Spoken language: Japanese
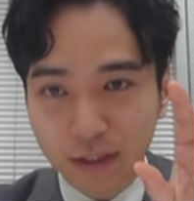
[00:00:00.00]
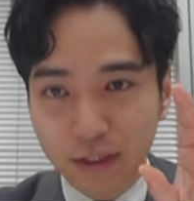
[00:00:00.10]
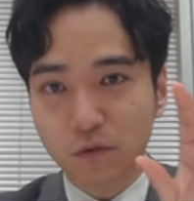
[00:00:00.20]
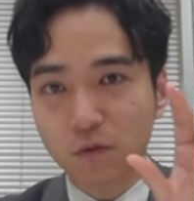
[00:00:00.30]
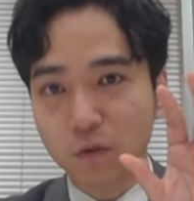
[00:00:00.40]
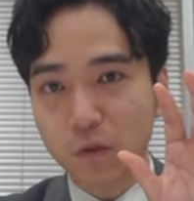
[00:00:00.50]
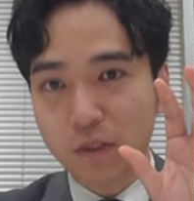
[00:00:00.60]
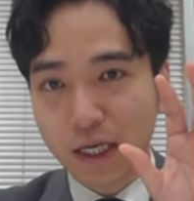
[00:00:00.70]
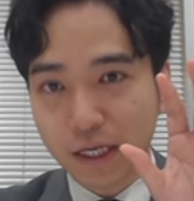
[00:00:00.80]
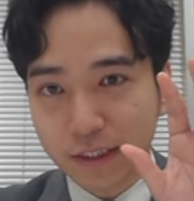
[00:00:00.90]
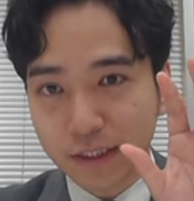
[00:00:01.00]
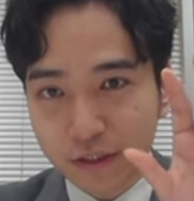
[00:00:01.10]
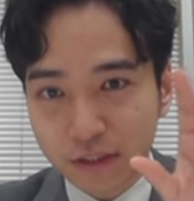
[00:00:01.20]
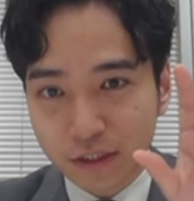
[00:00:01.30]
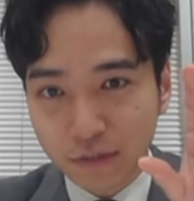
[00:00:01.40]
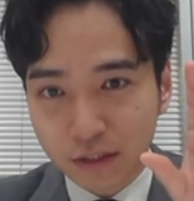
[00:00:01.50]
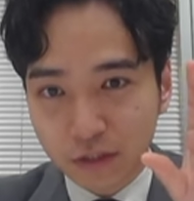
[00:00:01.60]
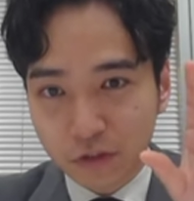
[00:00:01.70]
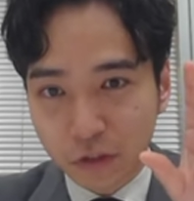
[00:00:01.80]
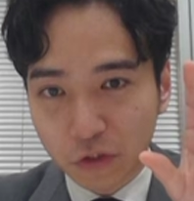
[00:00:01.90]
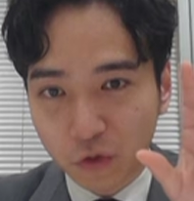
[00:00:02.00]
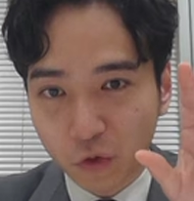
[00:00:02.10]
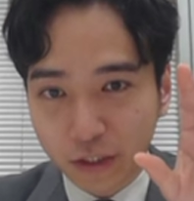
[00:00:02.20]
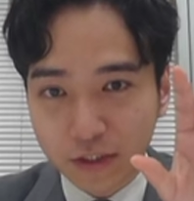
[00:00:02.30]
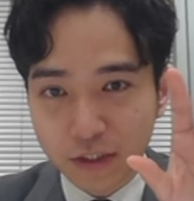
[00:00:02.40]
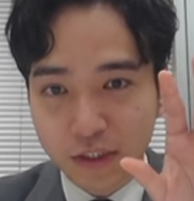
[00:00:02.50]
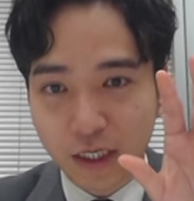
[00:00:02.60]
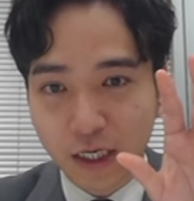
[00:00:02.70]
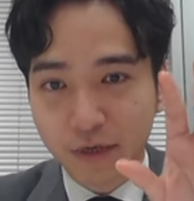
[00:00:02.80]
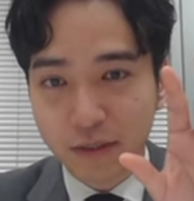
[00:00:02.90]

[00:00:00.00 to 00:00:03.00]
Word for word: で、そのお父さんが亡くなってしまった時にこれ保険金支払